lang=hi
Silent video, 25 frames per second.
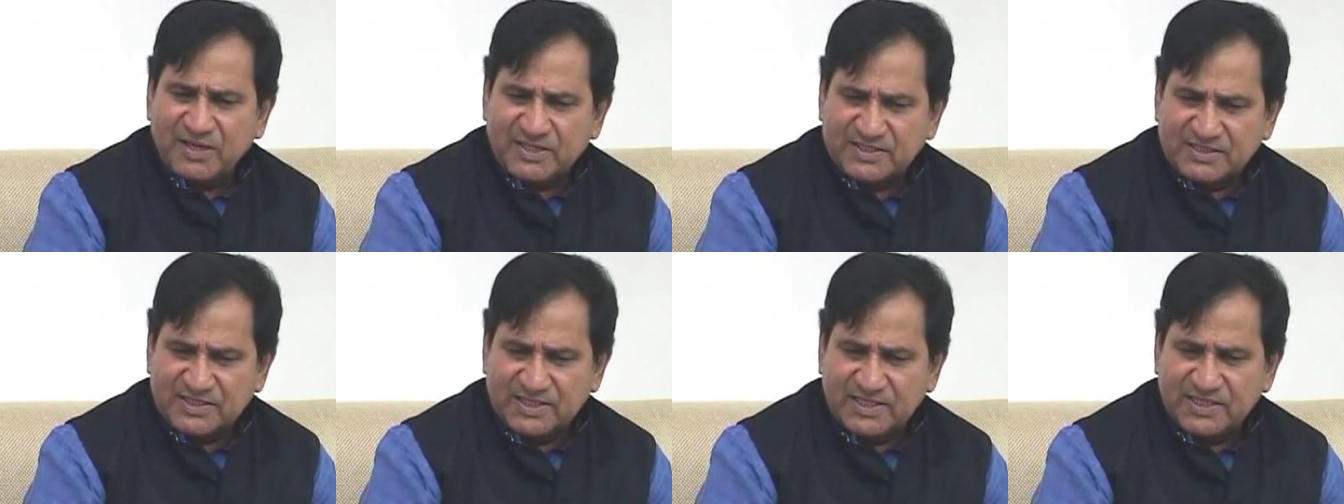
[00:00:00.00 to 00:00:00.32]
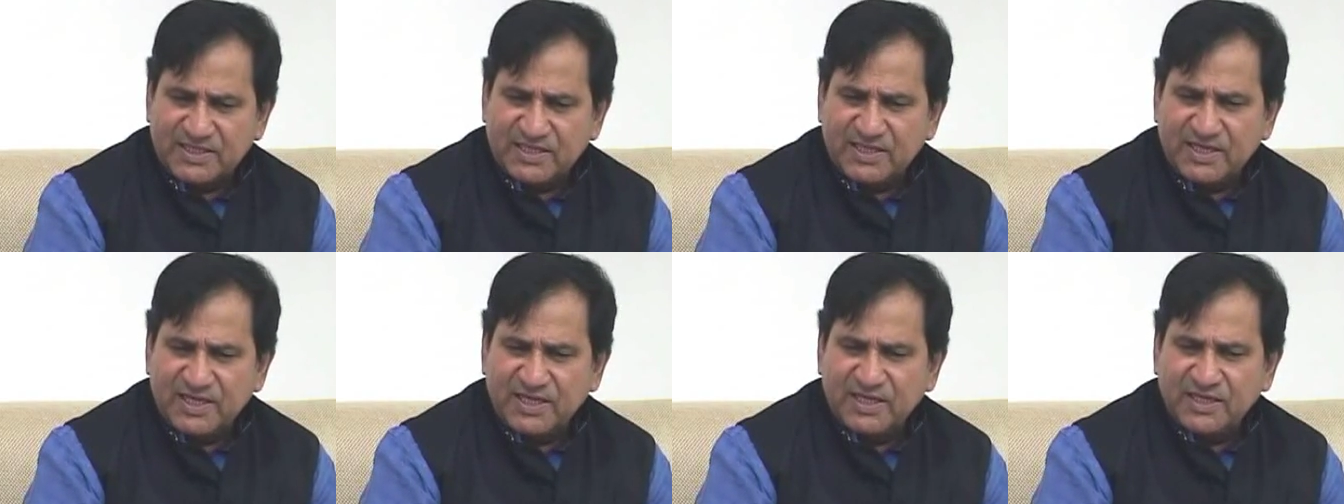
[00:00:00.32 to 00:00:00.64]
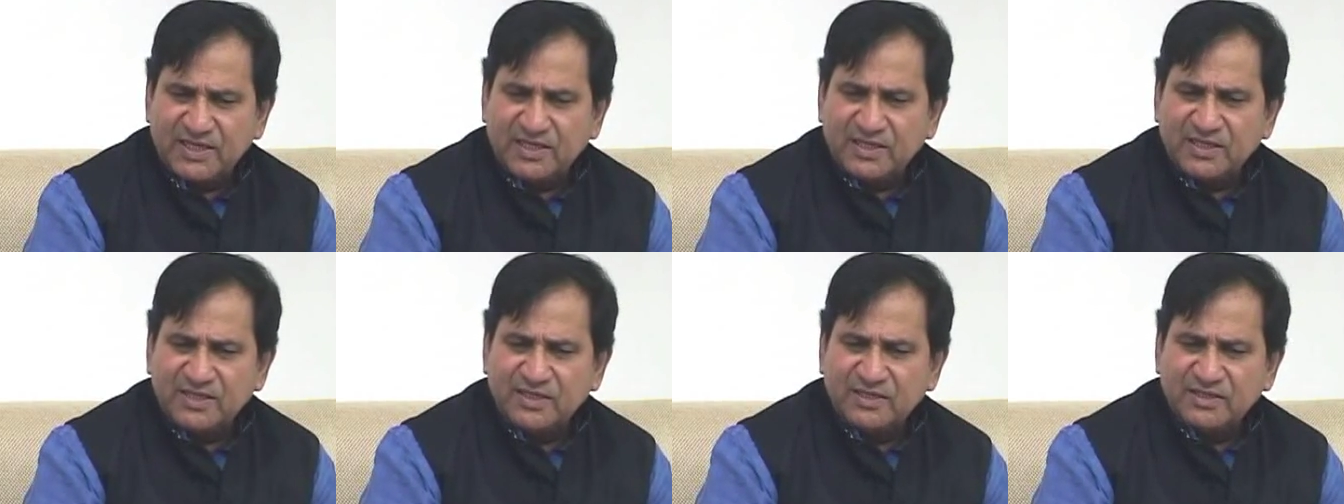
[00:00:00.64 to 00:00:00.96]
बात सही है
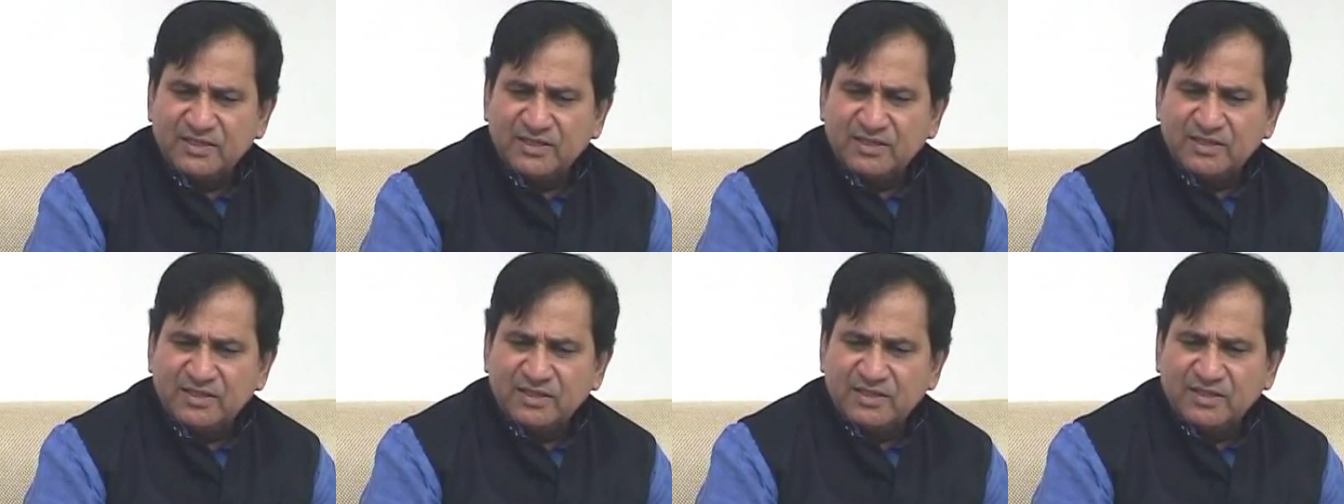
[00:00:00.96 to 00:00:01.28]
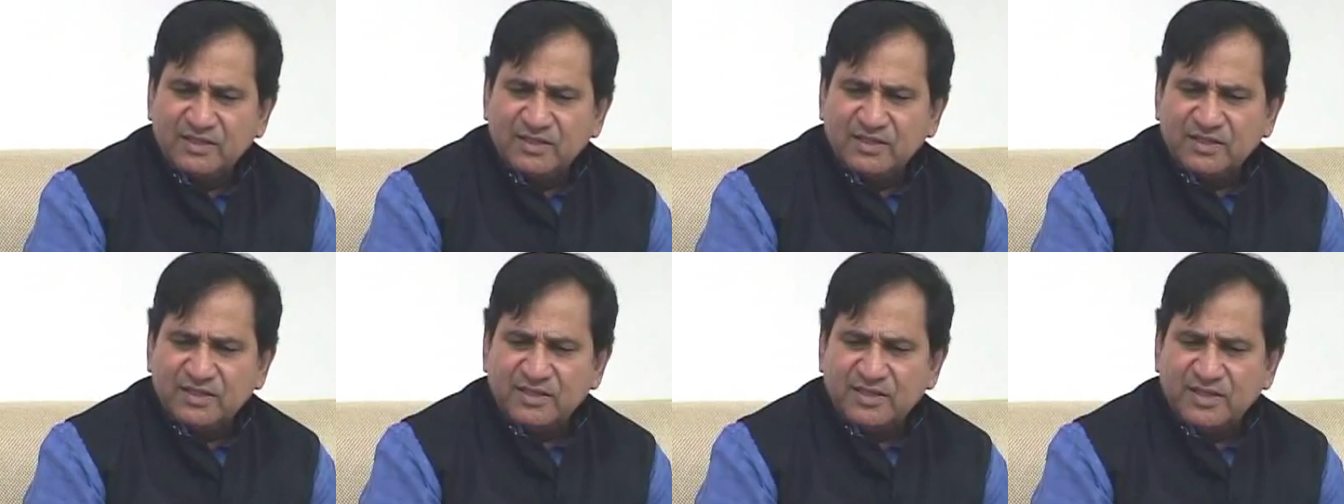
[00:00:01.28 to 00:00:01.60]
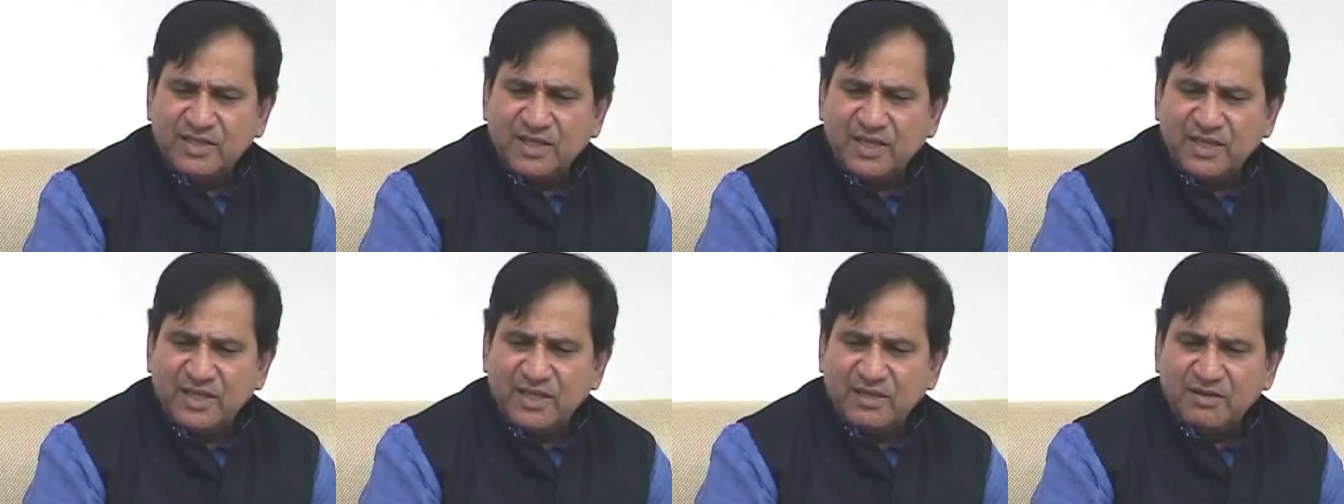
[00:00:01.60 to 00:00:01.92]

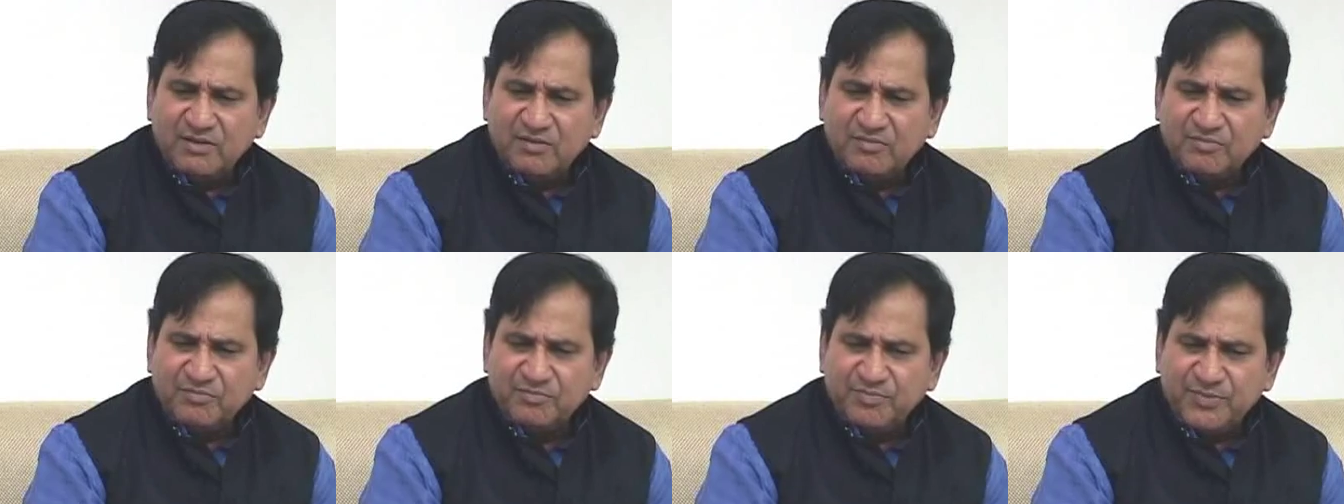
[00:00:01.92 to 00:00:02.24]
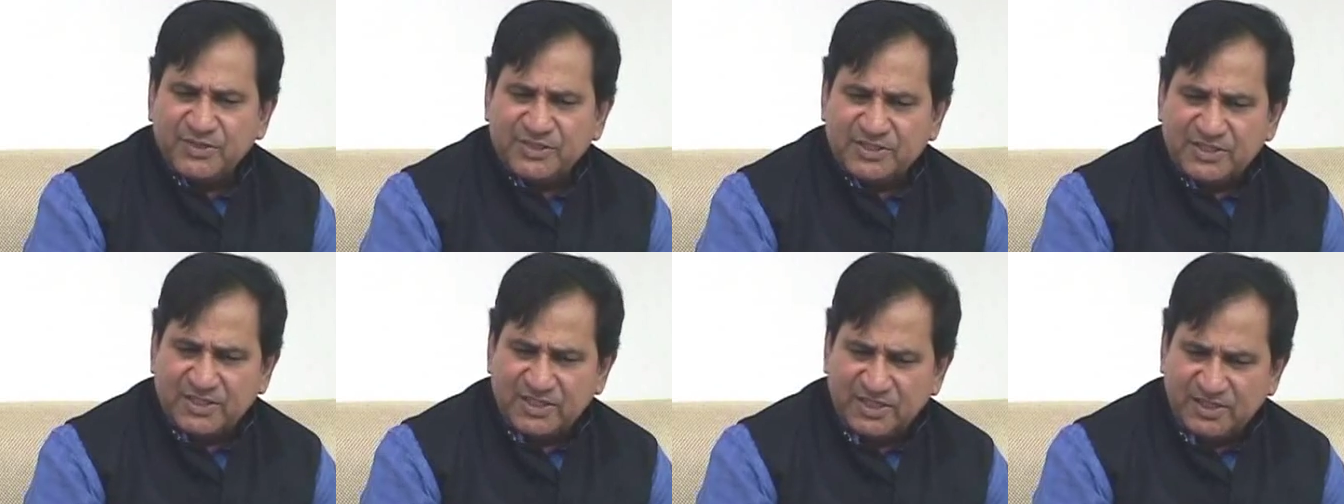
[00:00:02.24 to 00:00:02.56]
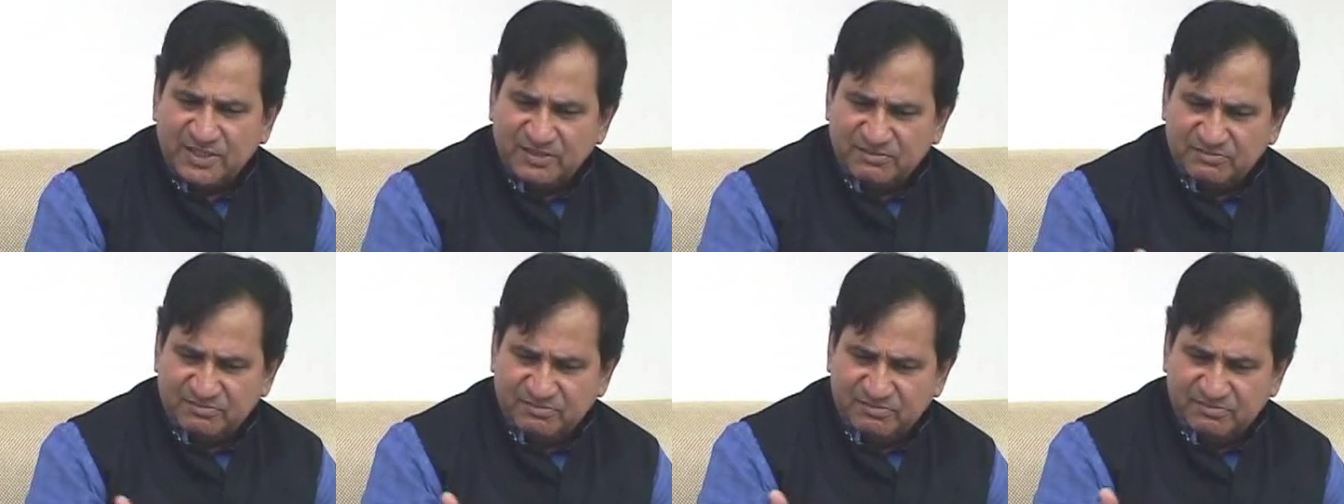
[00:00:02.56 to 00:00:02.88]
कि पिछले
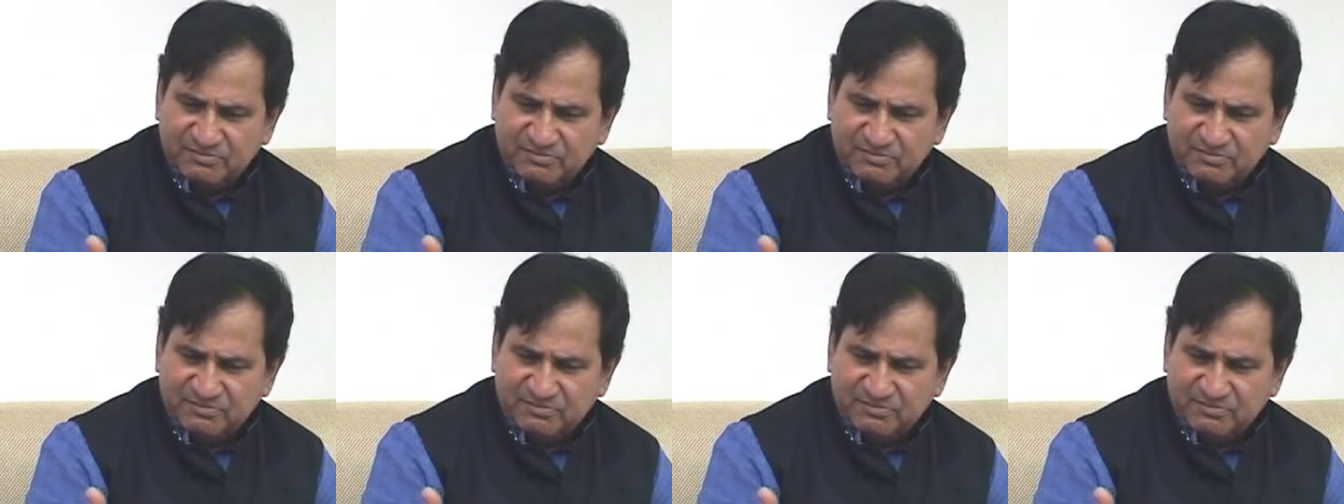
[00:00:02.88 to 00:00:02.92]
